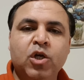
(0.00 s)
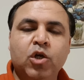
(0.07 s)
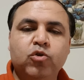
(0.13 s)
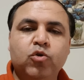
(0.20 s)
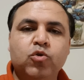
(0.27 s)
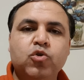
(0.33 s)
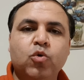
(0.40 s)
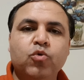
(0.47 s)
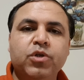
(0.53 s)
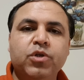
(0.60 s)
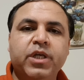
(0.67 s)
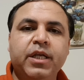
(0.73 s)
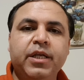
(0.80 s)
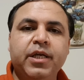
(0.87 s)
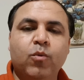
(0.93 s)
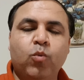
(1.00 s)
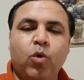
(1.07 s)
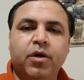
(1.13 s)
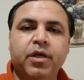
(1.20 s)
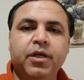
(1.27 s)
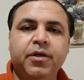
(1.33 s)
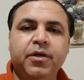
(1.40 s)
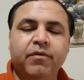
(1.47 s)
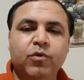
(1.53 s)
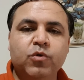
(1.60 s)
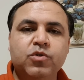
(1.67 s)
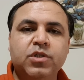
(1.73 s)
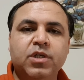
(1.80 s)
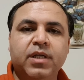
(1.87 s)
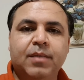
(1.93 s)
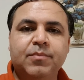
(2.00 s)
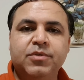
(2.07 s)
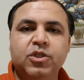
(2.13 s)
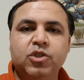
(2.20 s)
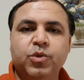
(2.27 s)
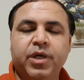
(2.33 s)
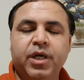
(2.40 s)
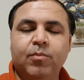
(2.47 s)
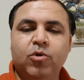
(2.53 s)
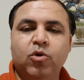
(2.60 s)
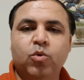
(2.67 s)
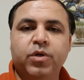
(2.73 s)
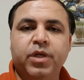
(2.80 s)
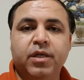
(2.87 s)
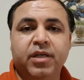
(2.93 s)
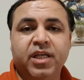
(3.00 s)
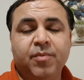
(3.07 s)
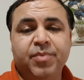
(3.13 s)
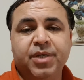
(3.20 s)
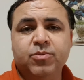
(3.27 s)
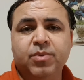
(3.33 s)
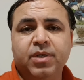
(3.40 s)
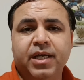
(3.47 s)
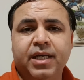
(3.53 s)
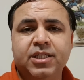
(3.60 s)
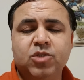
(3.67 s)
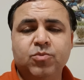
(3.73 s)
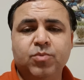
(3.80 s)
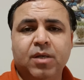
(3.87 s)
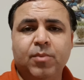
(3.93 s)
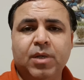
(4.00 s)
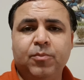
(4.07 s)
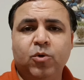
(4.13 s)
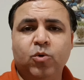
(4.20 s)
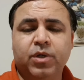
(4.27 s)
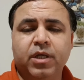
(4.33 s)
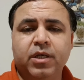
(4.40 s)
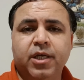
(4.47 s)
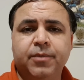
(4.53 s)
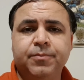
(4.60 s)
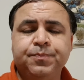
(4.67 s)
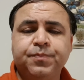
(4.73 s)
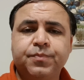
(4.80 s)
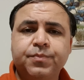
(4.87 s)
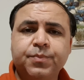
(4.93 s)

दोस्तों उनके लिए वॉक इन इंटरव्यूज के नाम से जो है हम लोगों ने एक नया पेज बनाया जिसमें हम आप लोगों के लिए